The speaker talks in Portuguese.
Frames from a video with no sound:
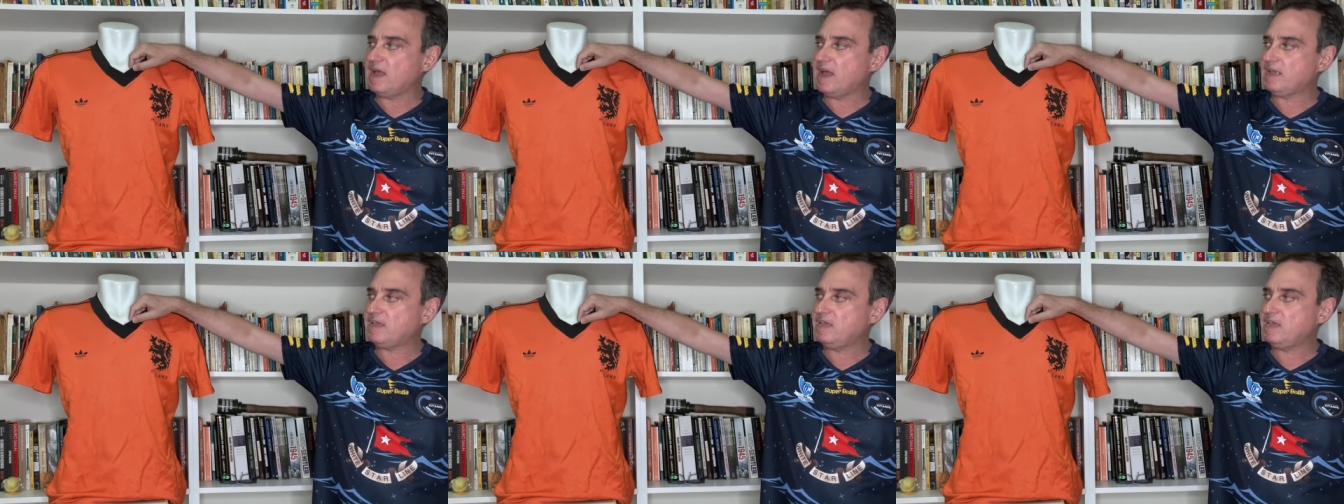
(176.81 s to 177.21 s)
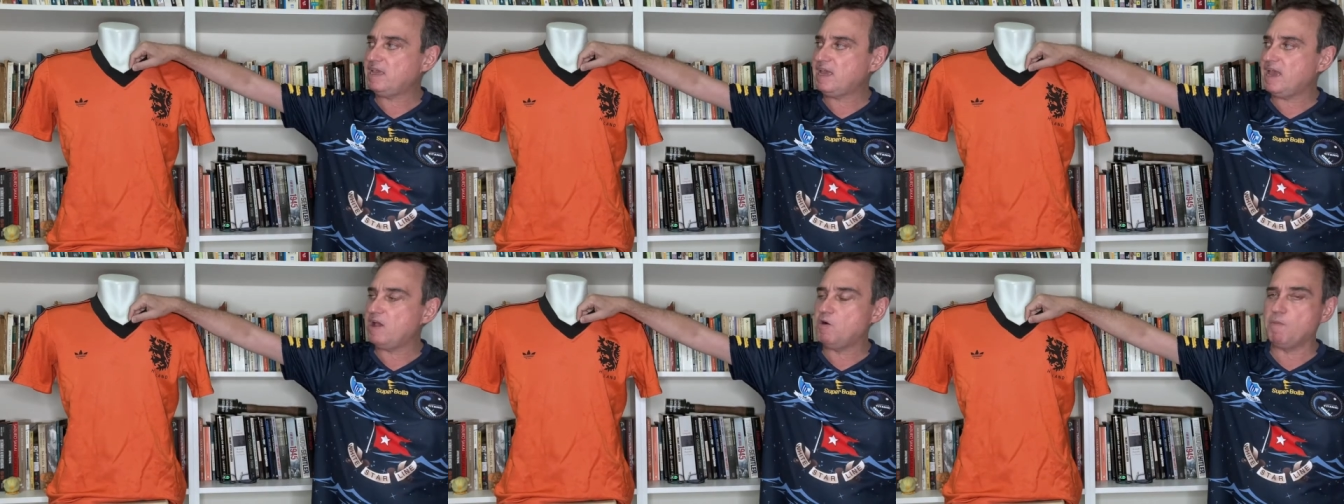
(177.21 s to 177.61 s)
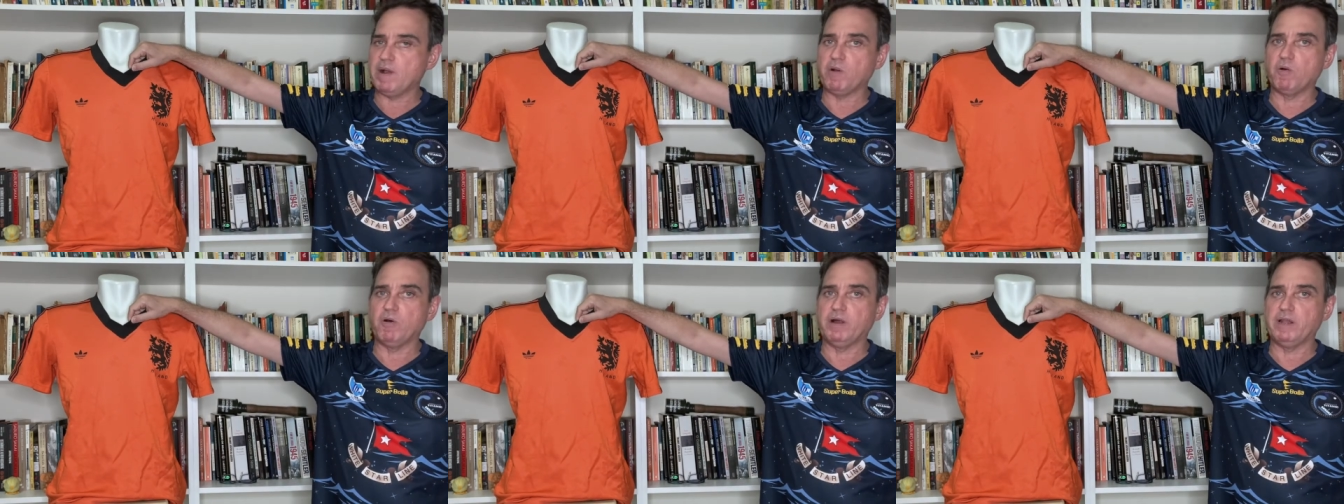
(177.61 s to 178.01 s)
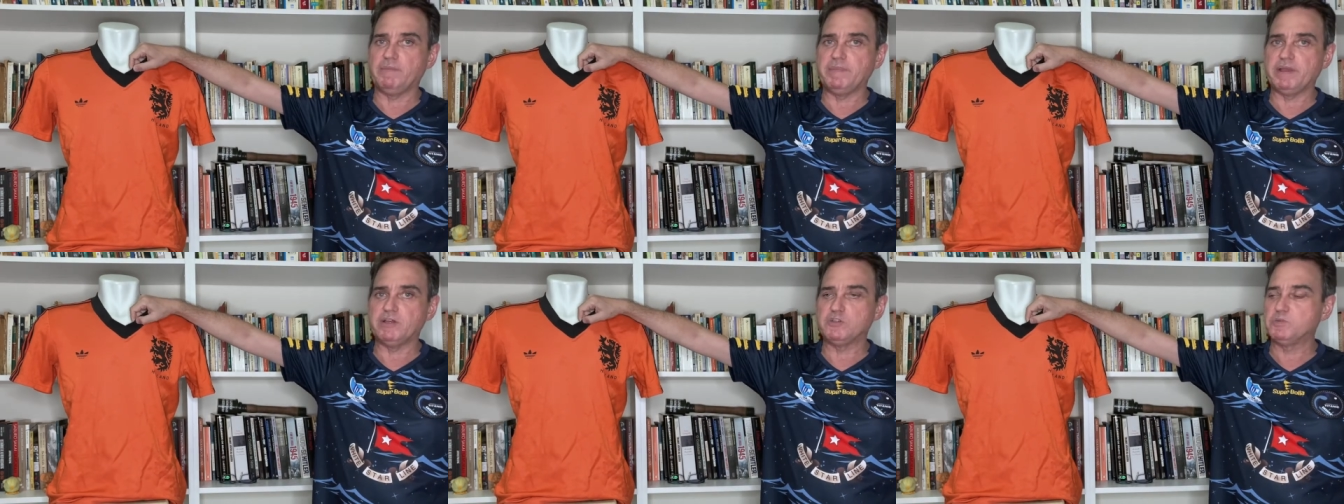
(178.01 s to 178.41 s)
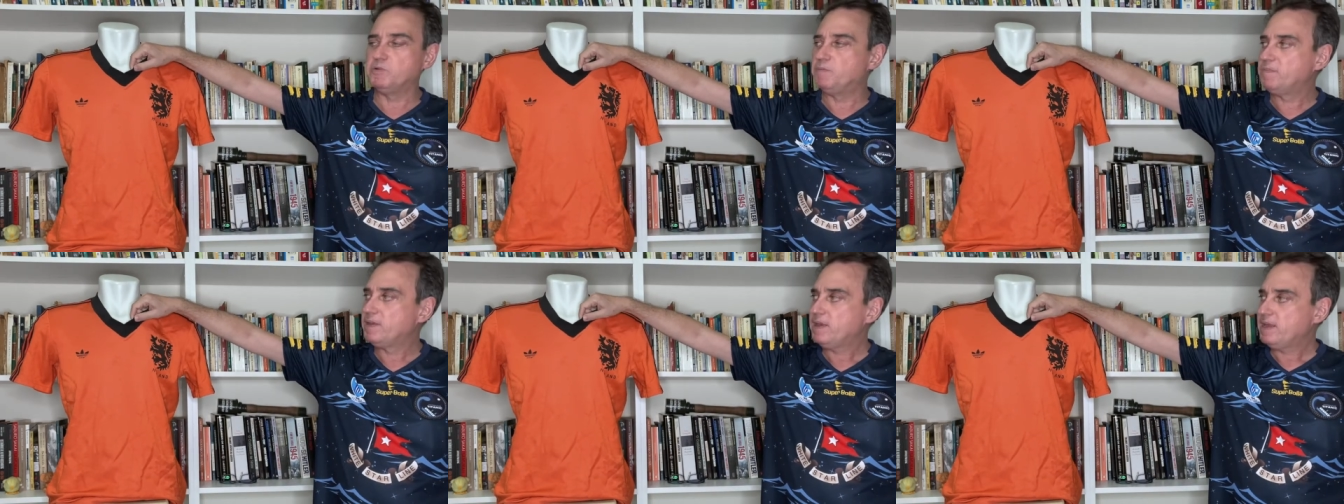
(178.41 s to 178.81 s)
Aqui é uma gola
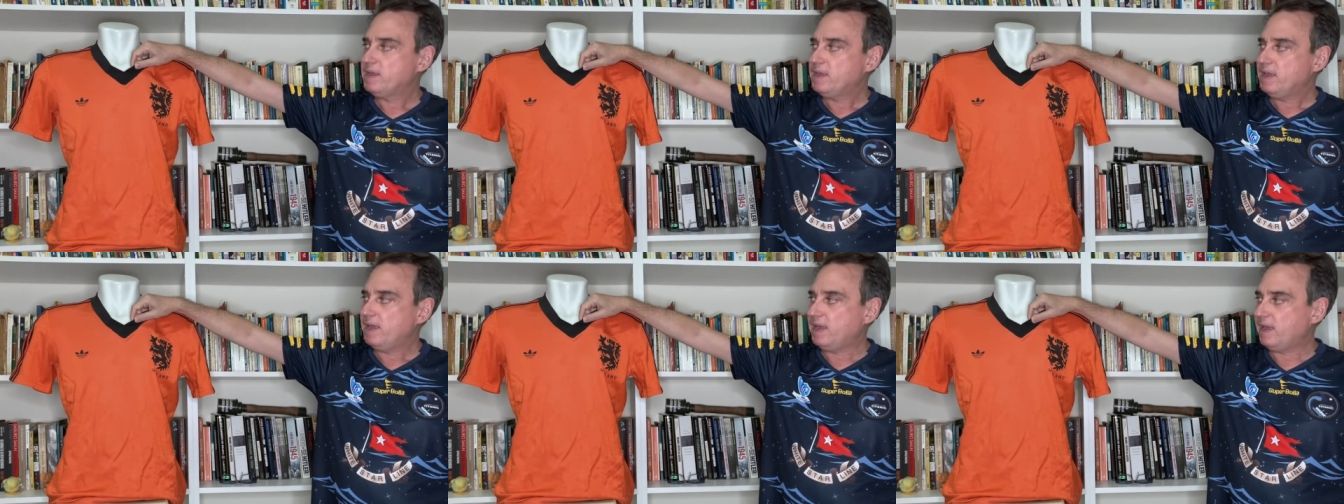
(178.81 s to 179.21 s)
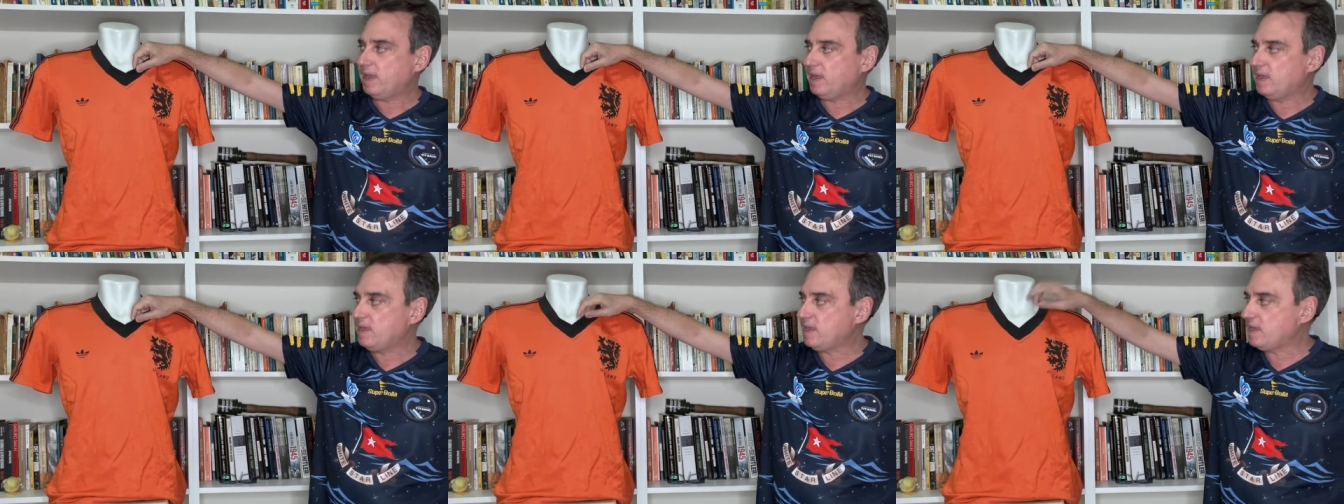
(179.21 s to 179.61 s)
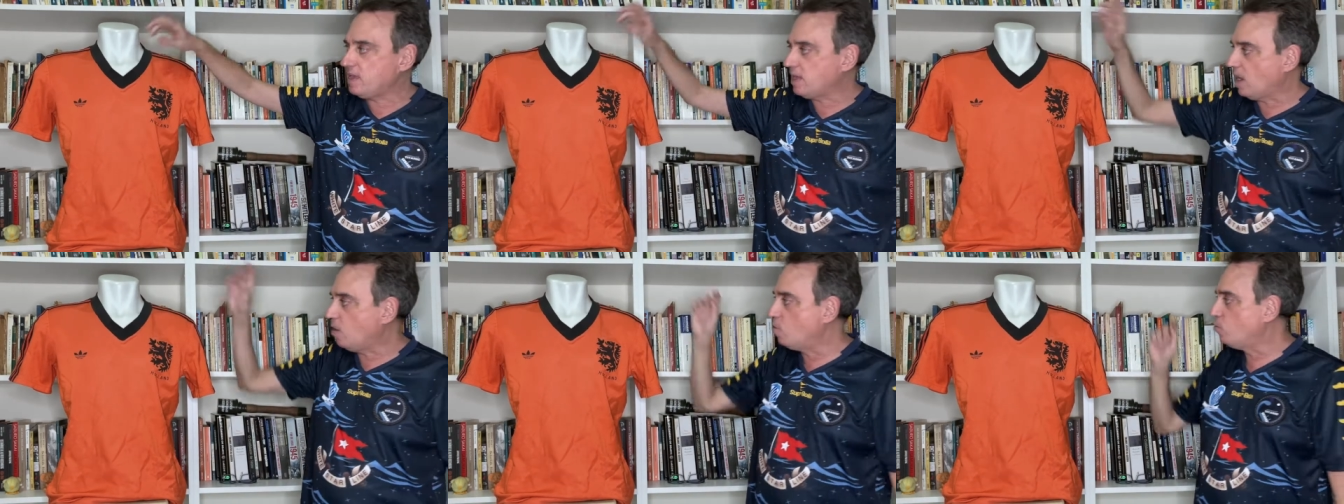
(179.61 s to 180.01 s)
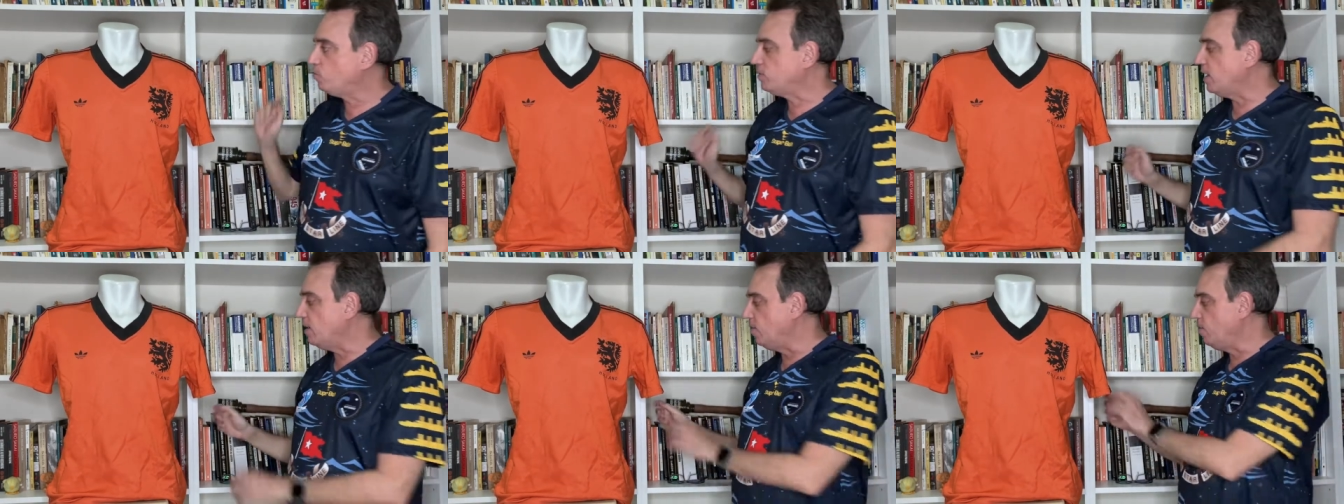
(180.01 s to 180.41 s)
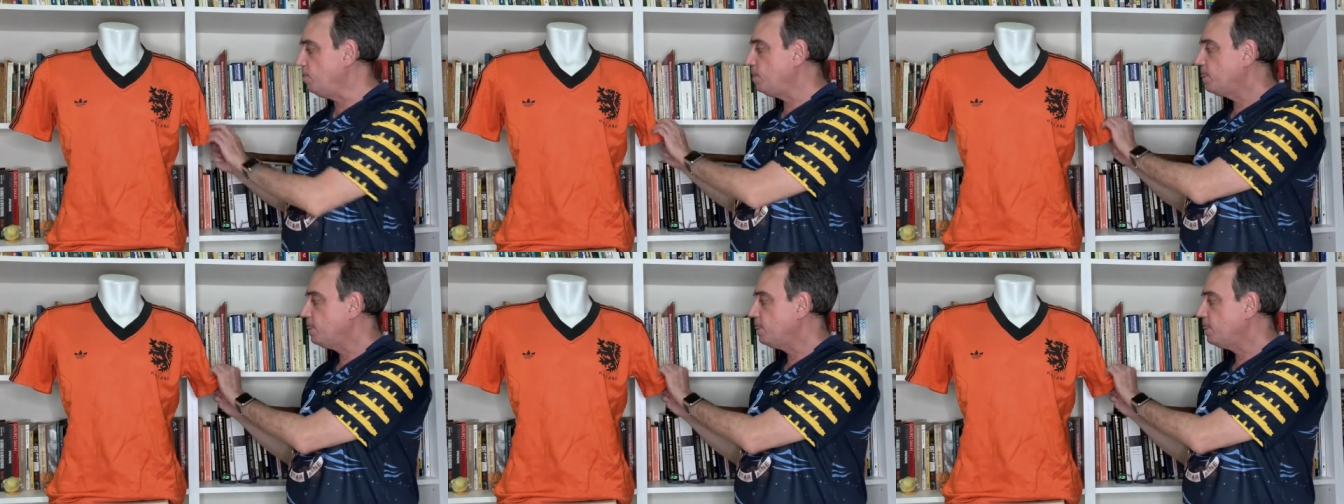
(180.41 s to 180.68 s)
mesmo é, em algodão.